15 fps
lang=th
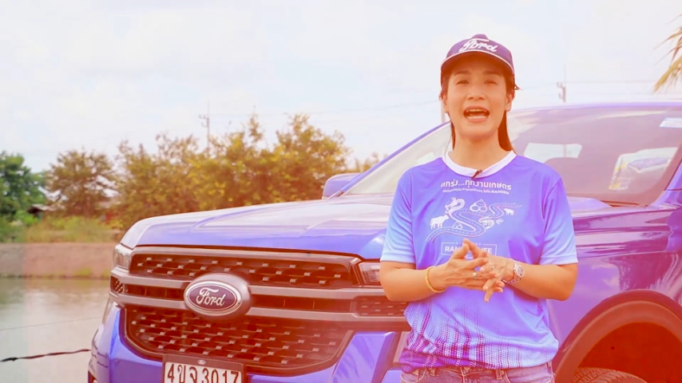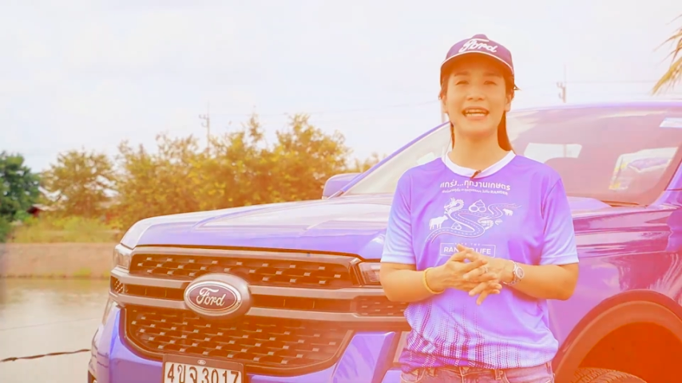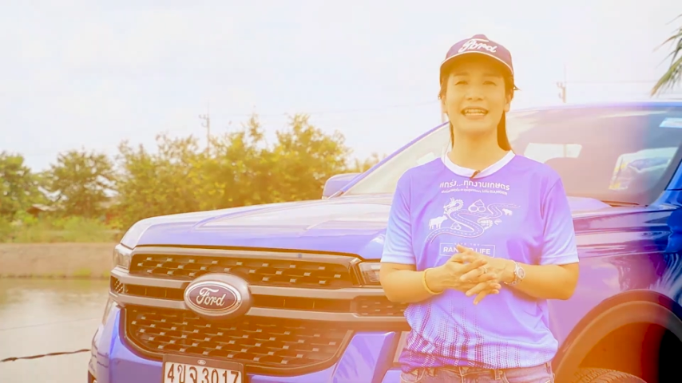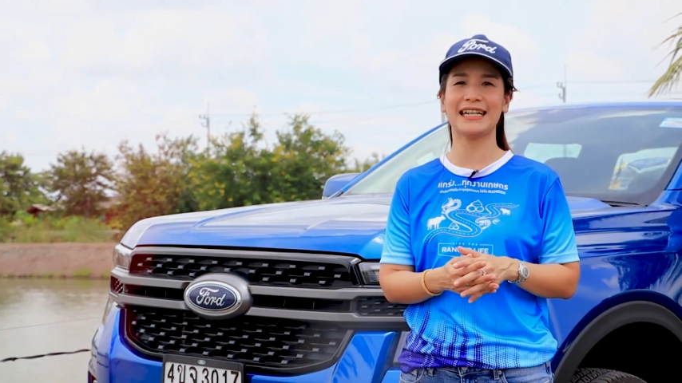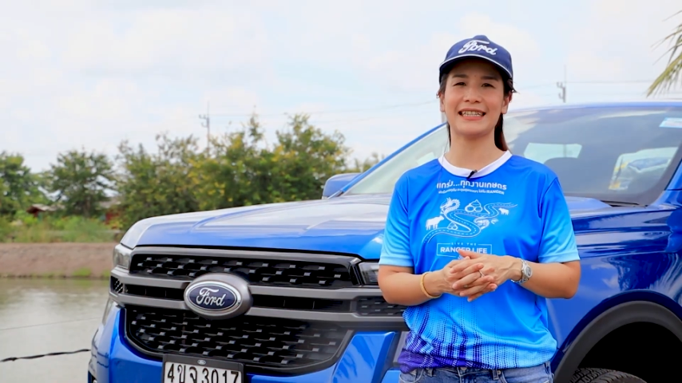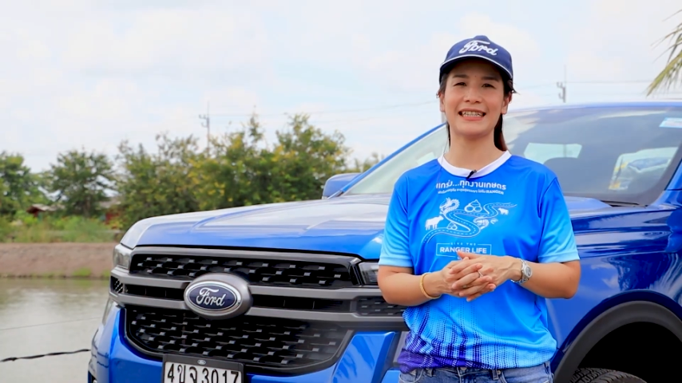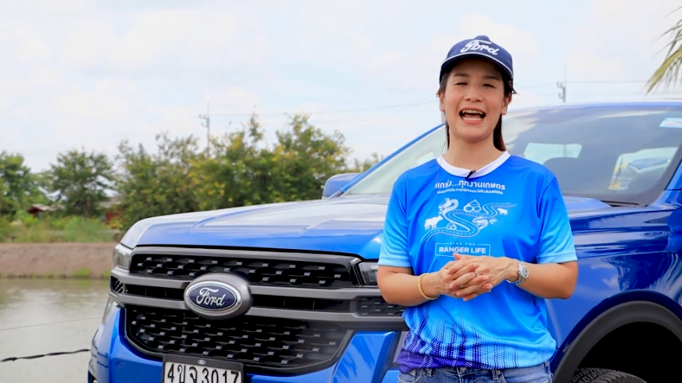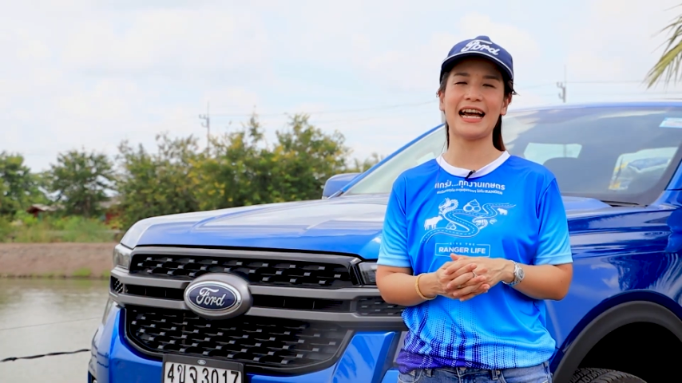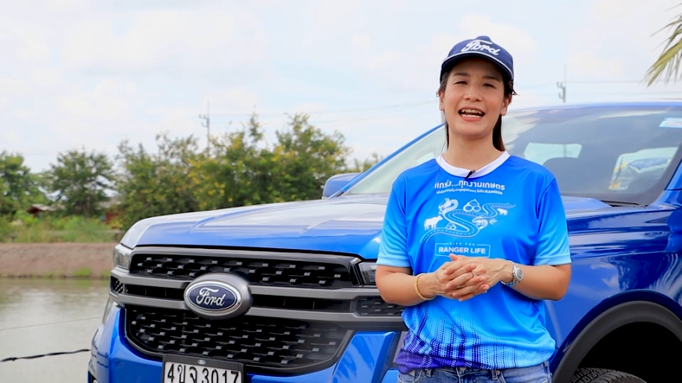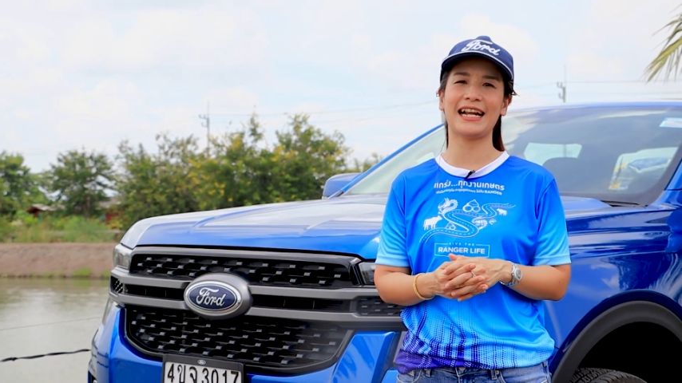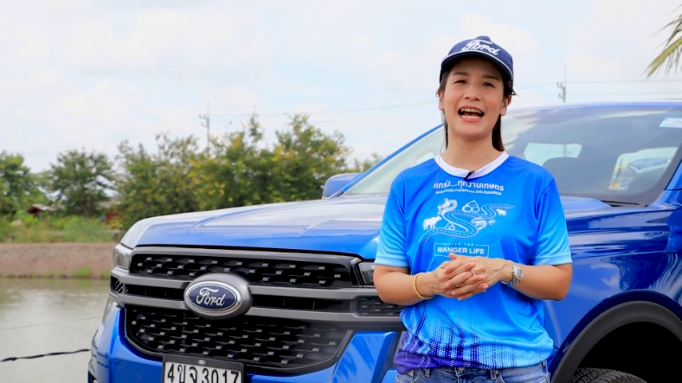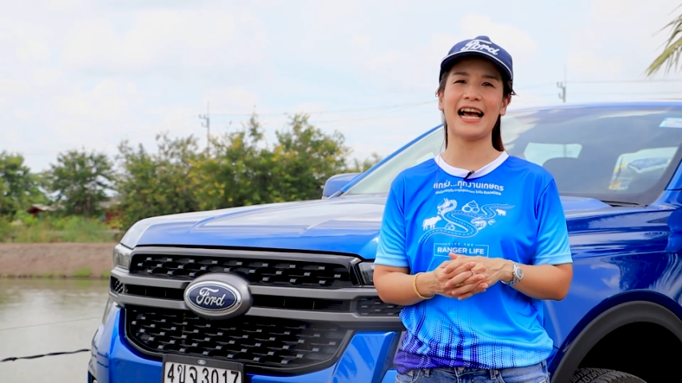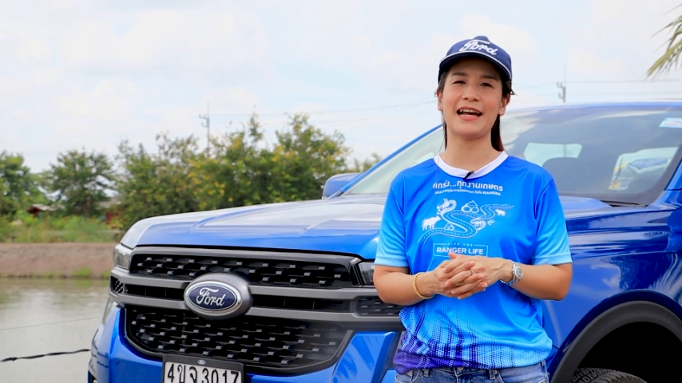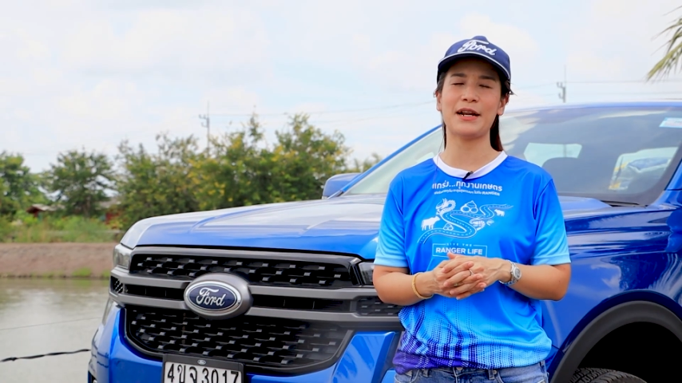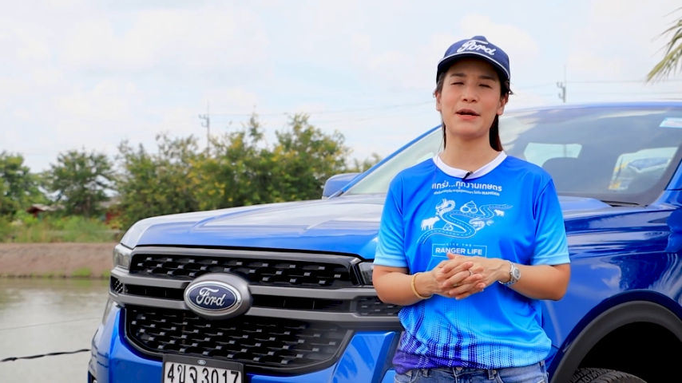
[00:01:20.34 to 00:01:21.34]
ไร่ต่างๆ
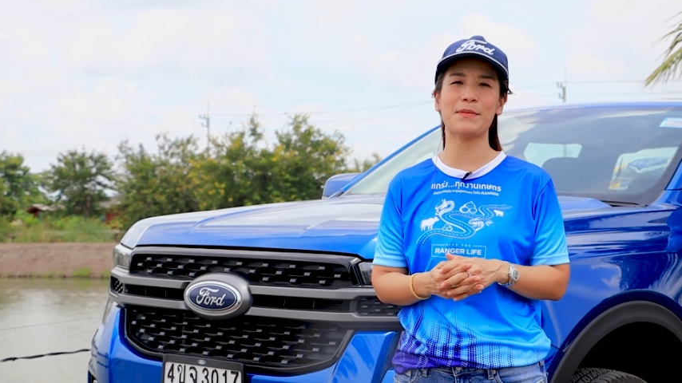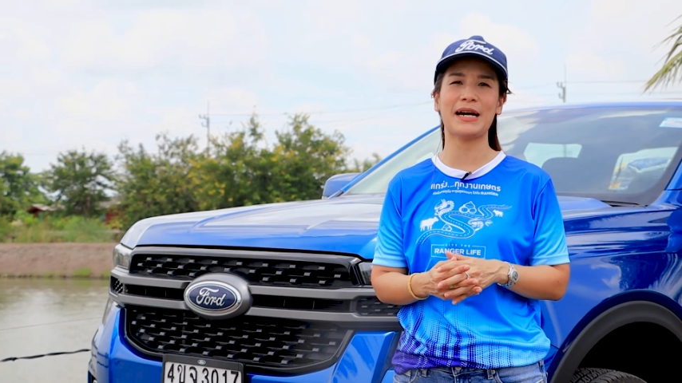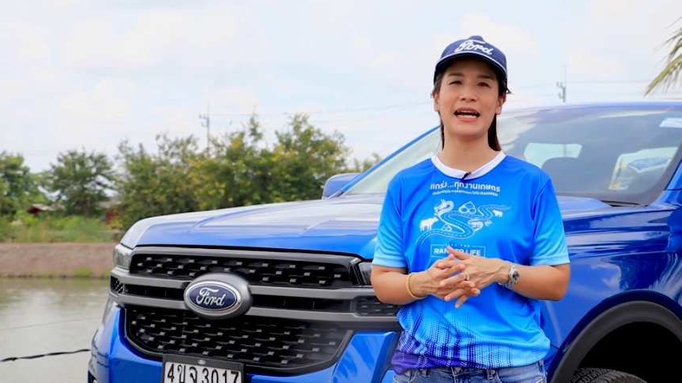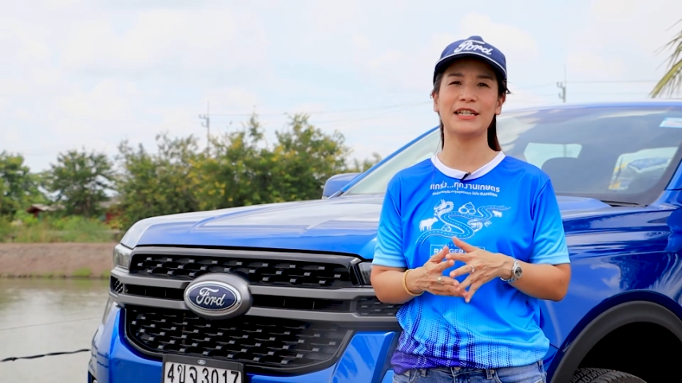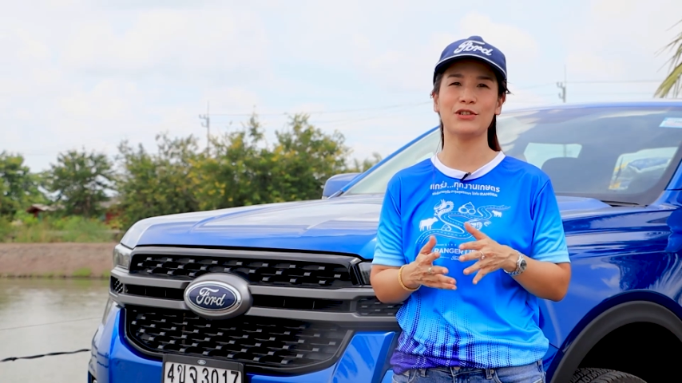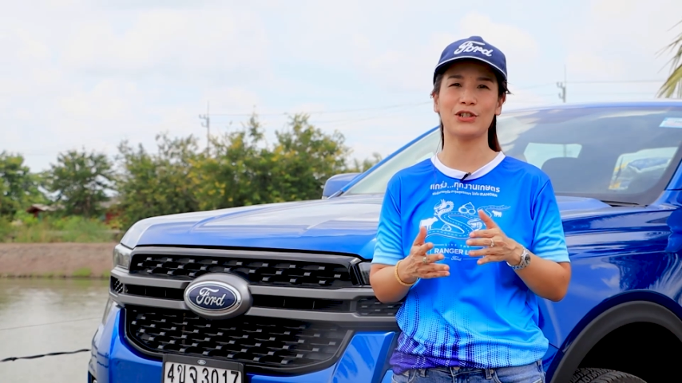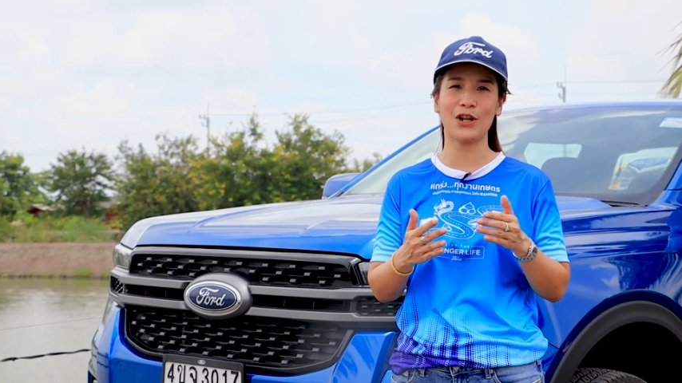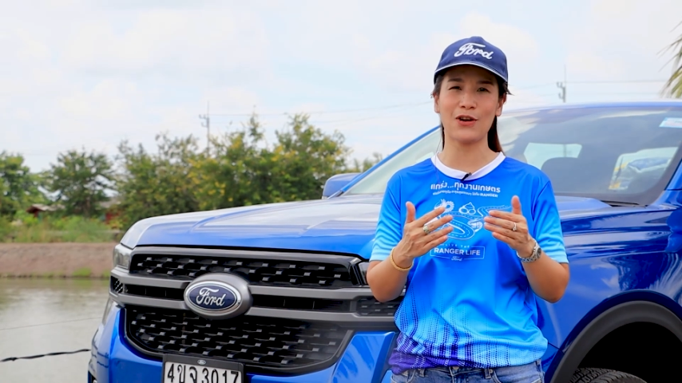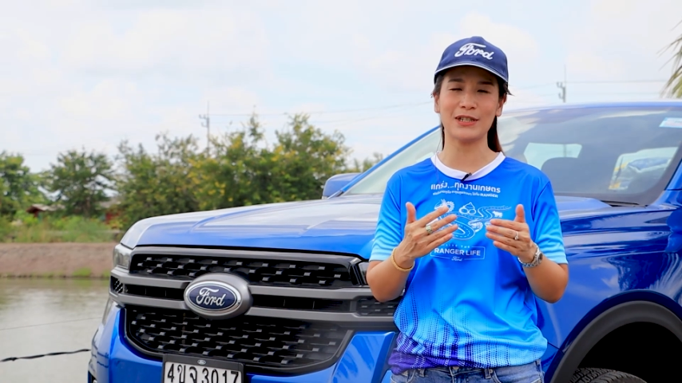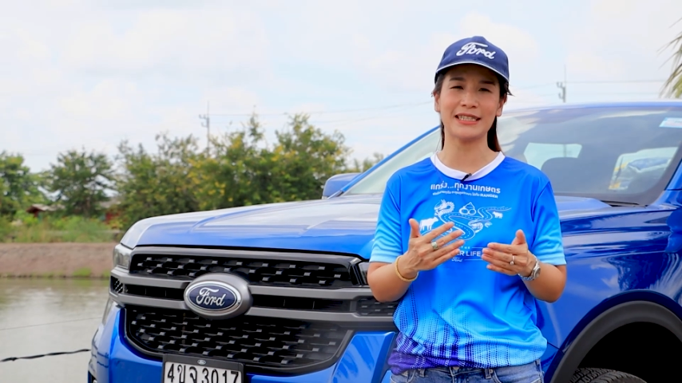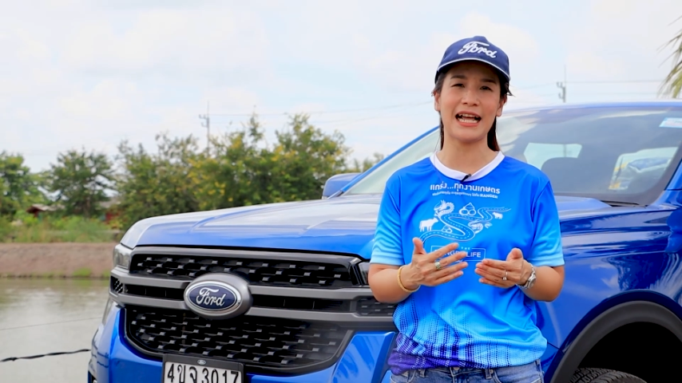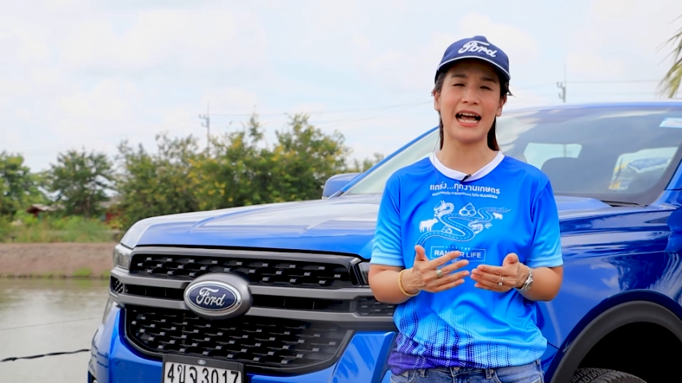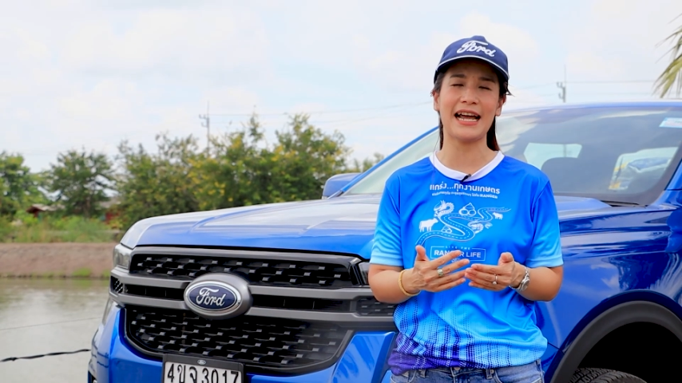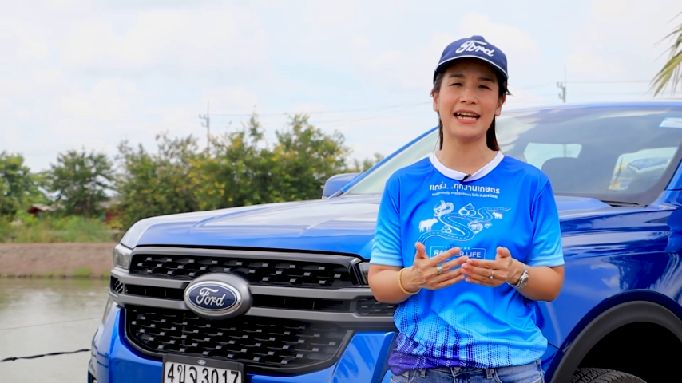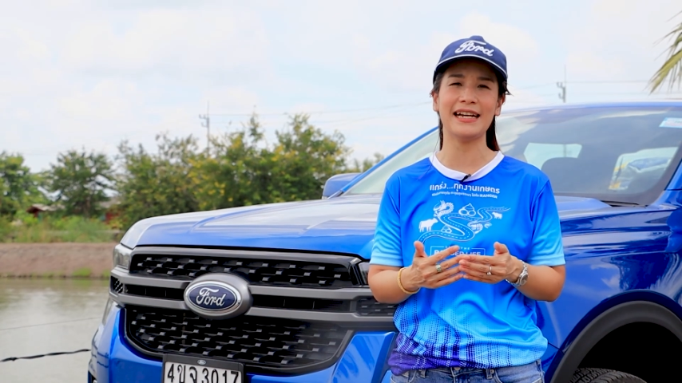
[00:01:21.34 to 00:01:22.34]
นะคะนำมาให้ทดลอง
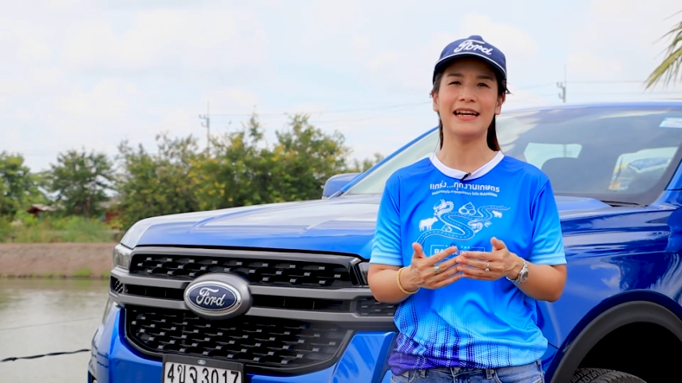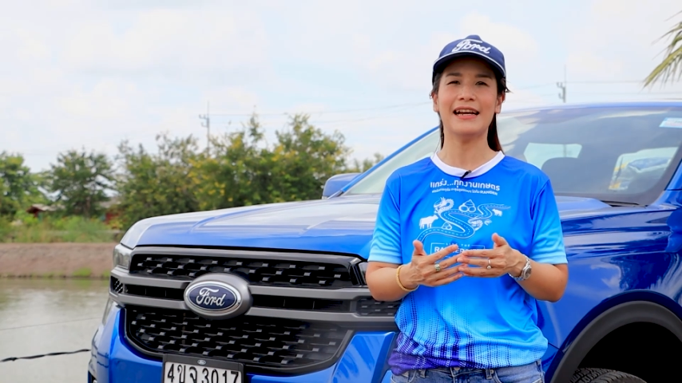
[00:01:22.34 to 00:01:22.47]
ใช้